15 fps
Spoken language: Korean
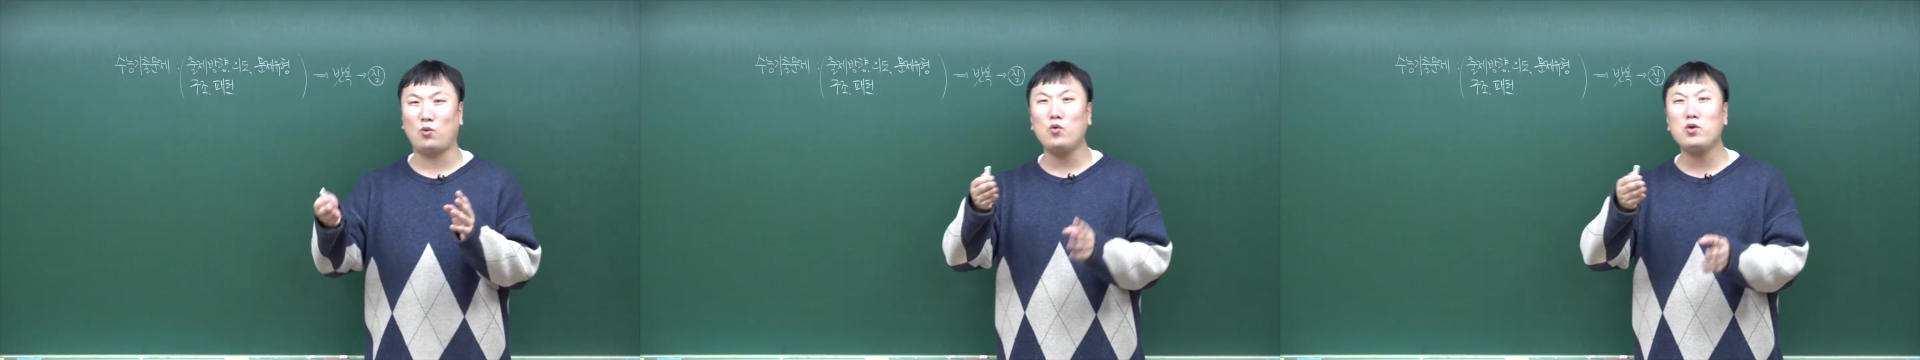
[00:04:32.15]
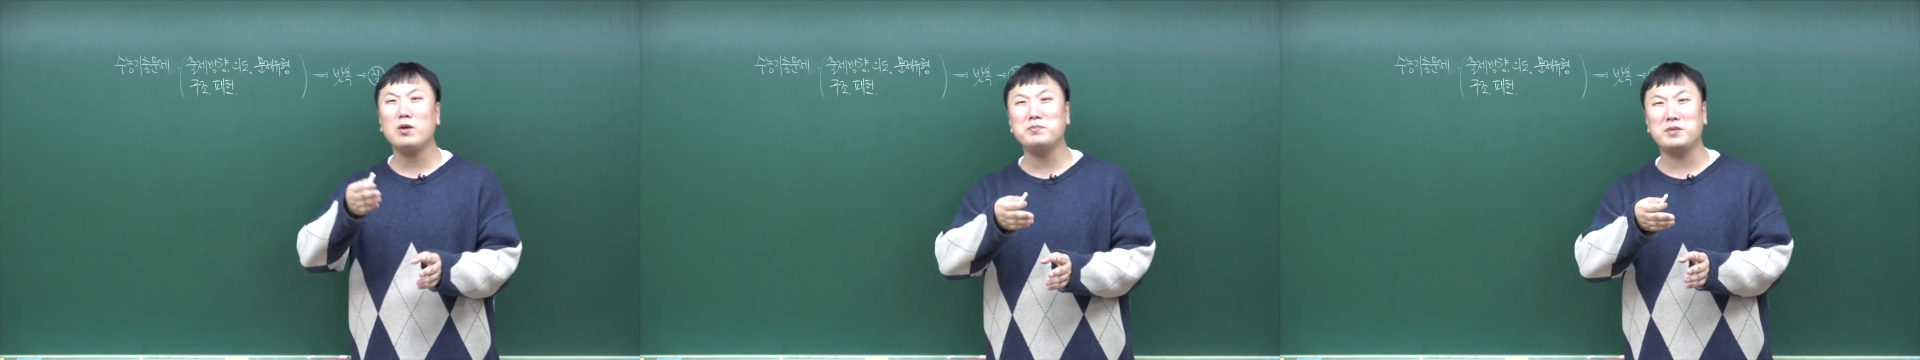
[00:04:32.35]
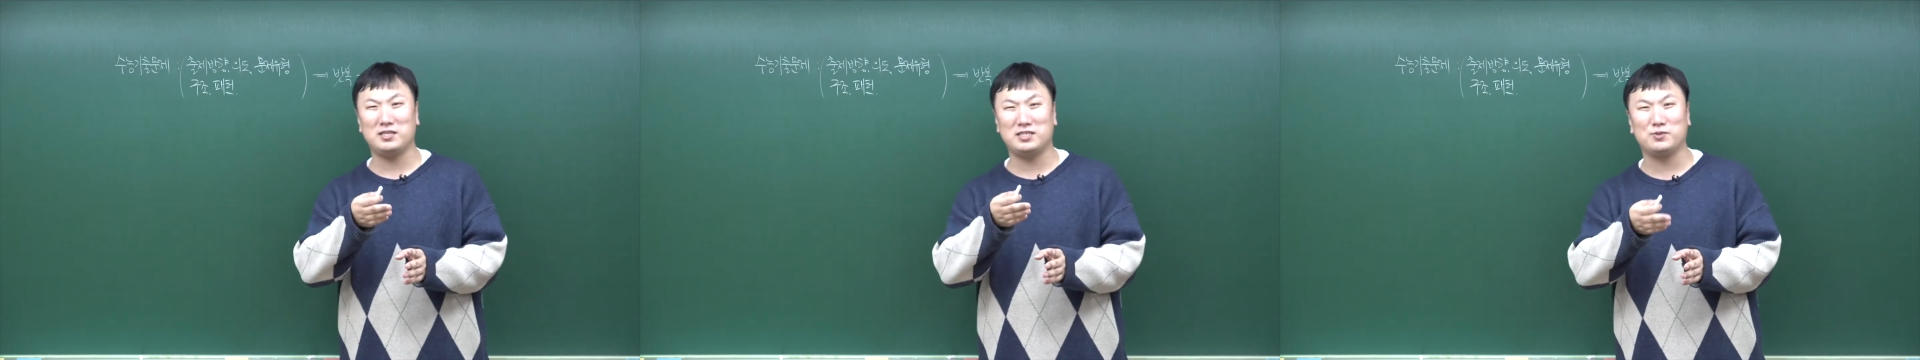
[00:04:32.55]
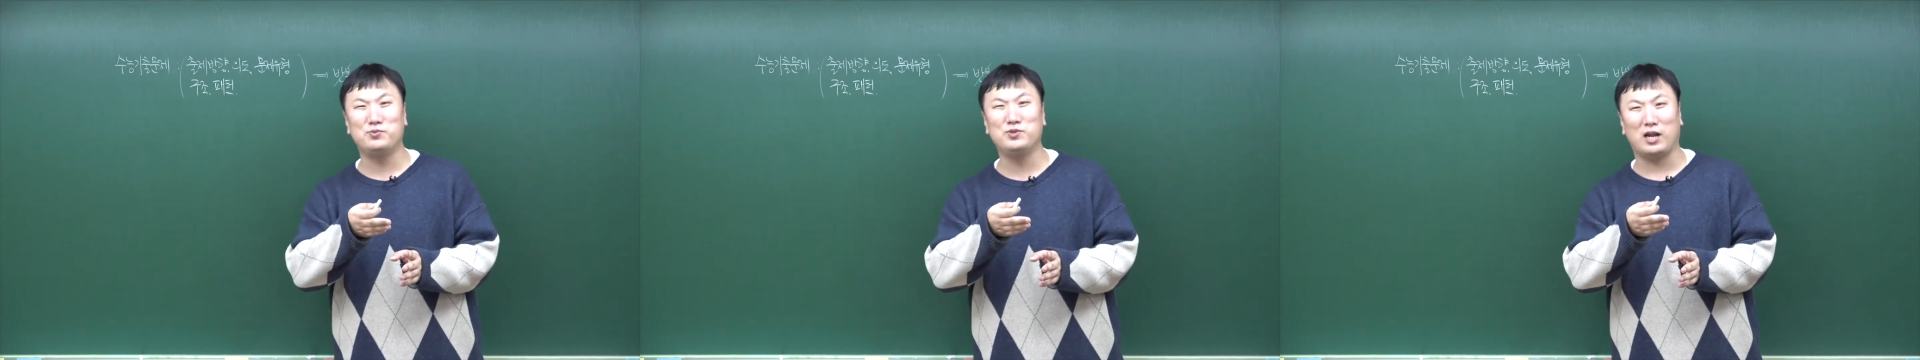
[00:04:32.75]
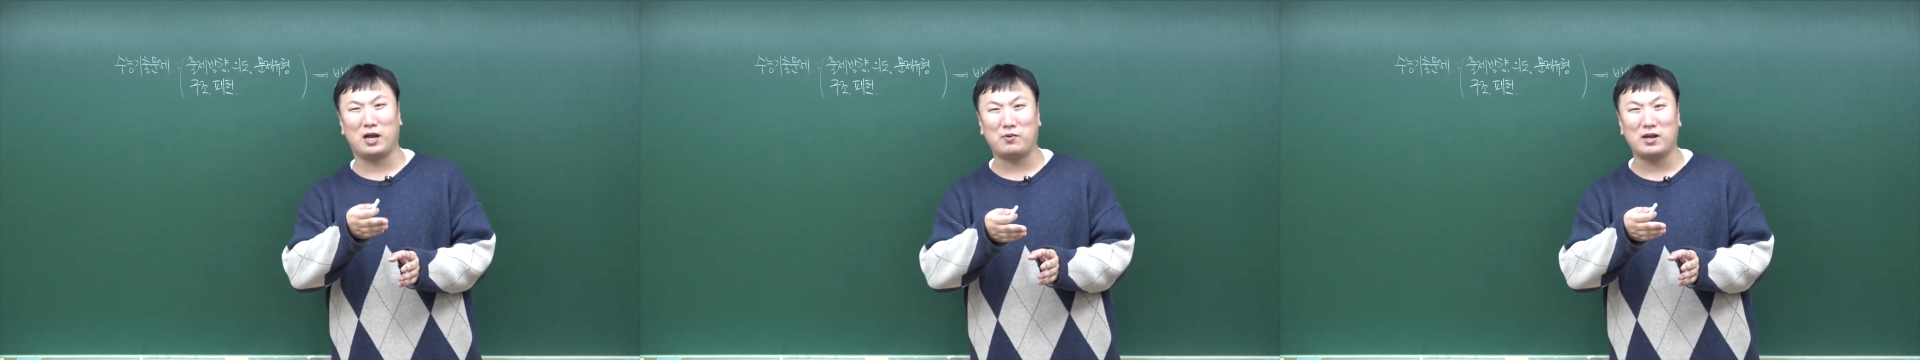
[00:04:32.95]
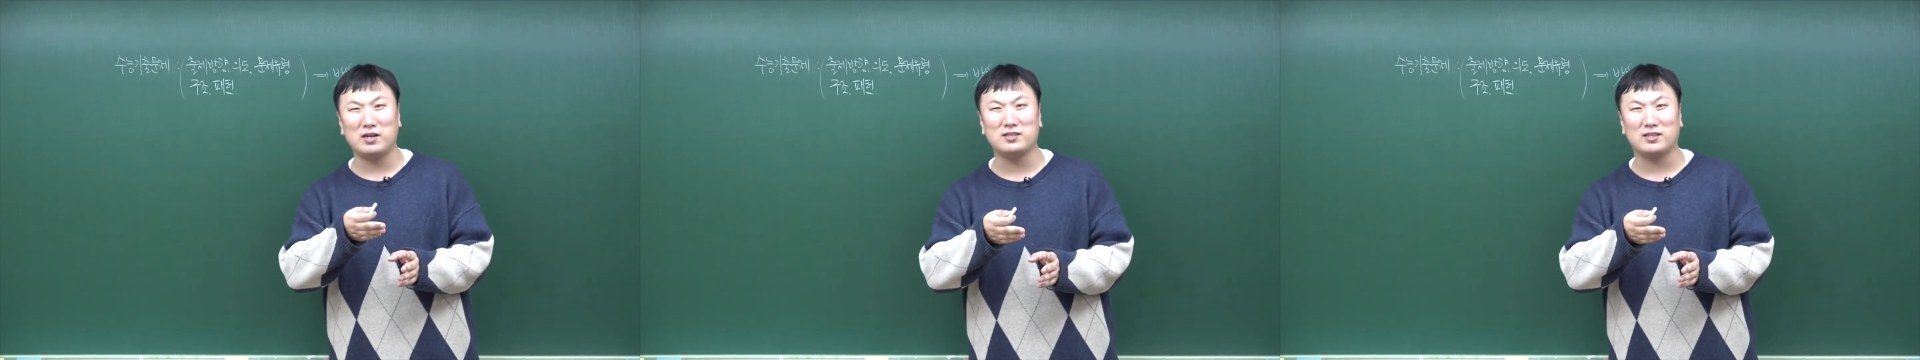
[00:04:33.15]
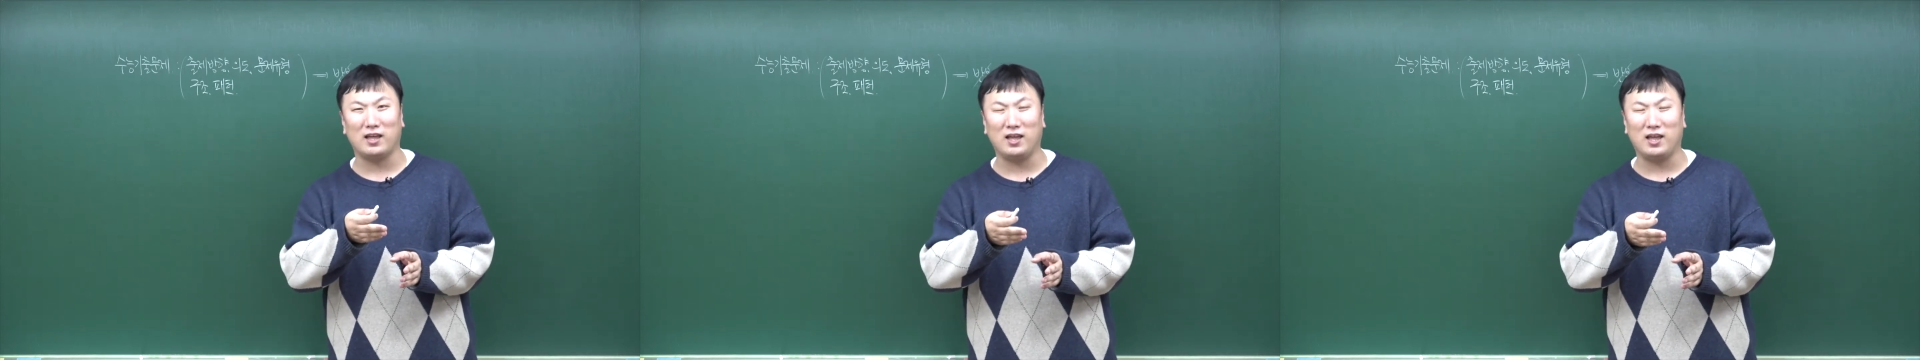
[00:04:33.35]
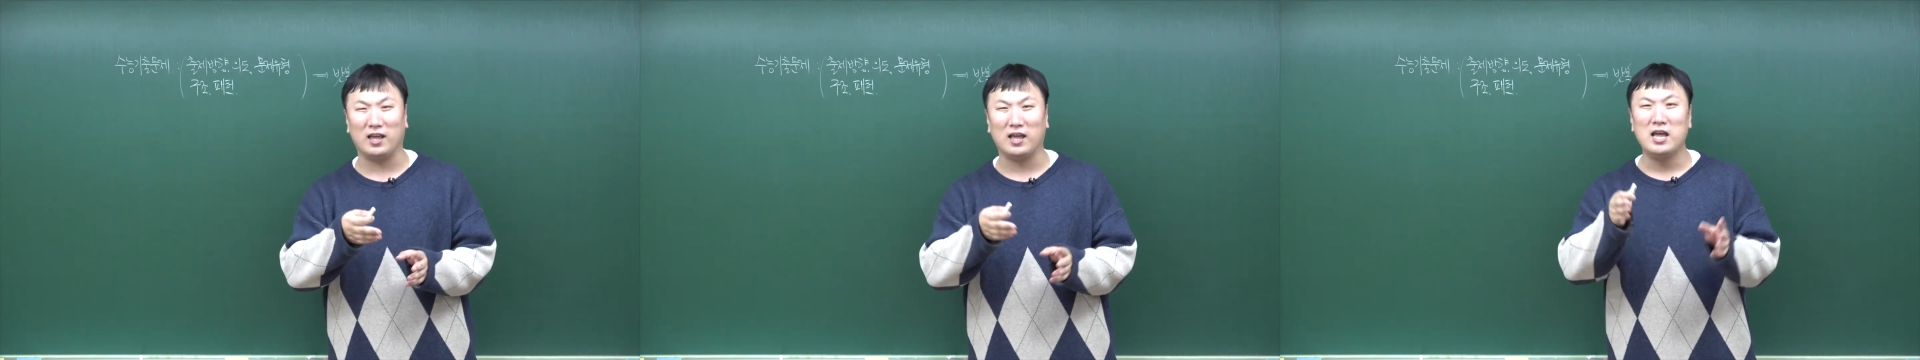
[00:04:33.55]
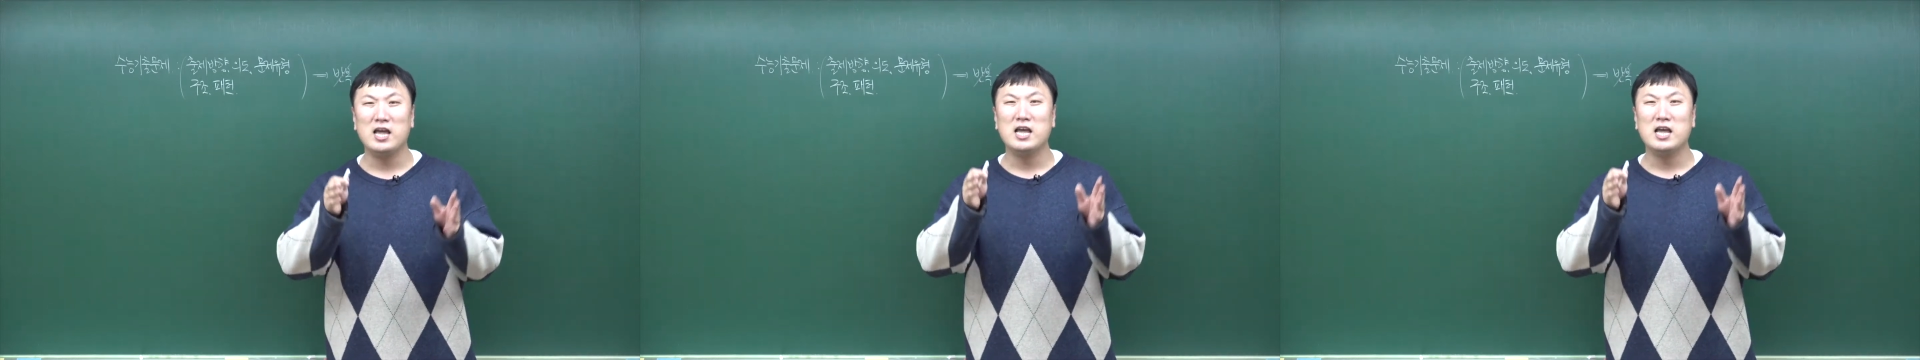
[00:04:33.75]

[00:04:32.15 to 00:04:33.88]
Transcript: 오염된 지문이라고 하는데